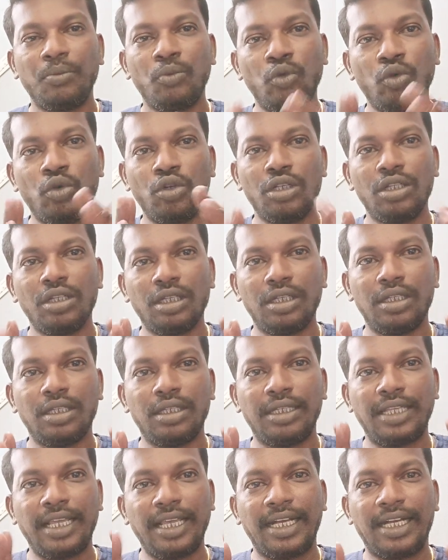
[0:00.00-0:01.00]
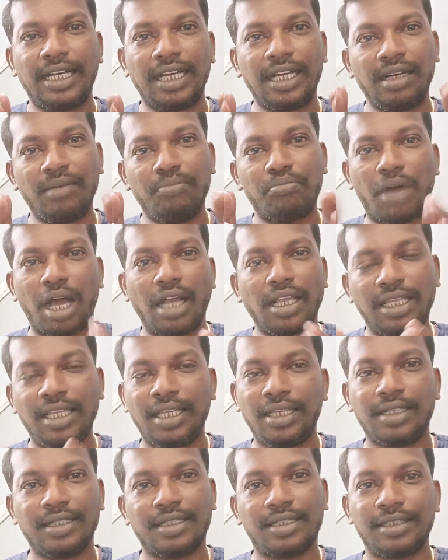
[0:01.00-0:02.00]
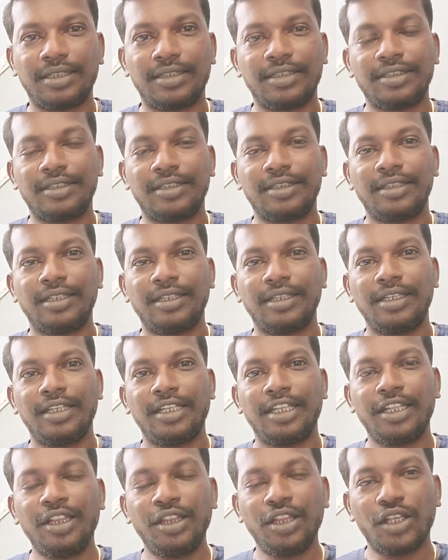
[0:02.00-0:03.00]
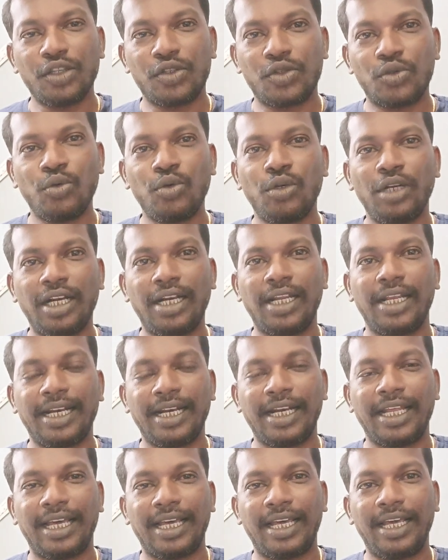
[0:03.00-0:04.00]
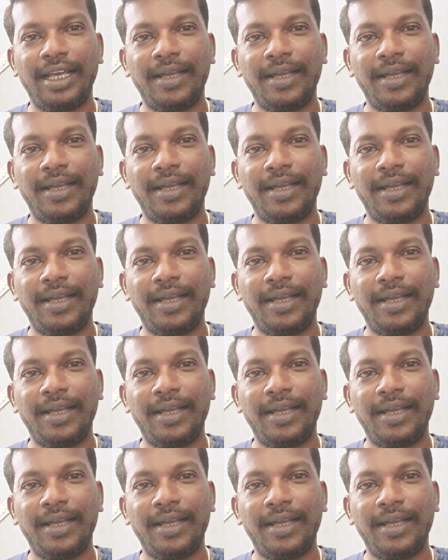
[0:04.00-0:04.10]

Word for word: மூணு ஏக்கர் பாக்கி இருக்குது இந்த சூழ்நிலையில்